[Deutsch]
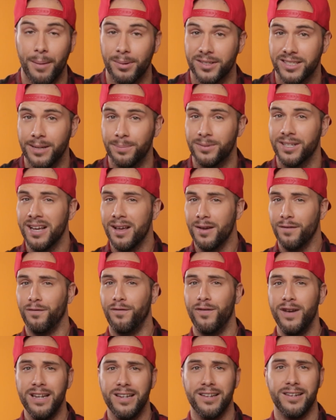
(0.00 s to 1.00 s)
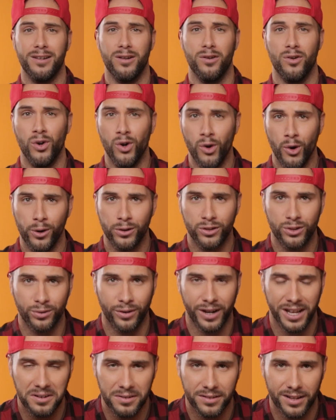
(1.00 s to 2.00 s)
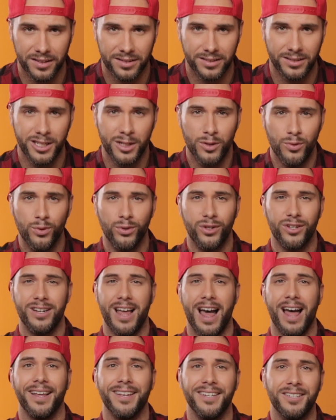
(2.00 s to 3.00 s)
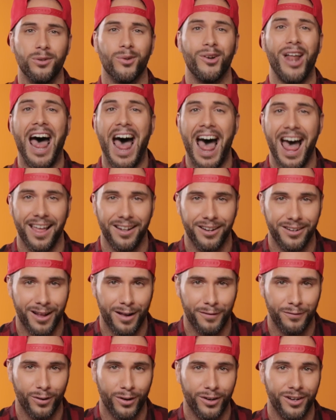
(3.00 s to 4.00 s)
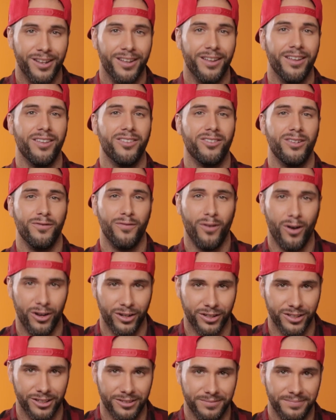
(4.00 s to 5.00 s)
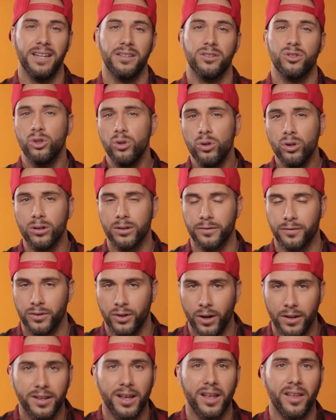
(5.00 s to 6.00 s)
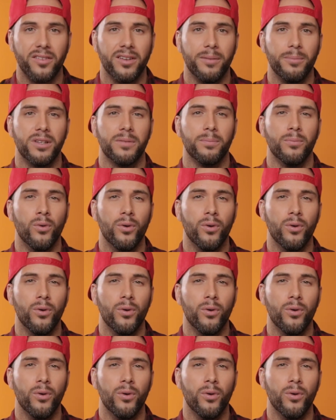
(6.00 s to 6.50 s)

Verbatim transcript: Aber es gibt viele Lösungen und das ist die gute Nachricht und eine davon ist die folgende. In Zukunft könnte es nämlich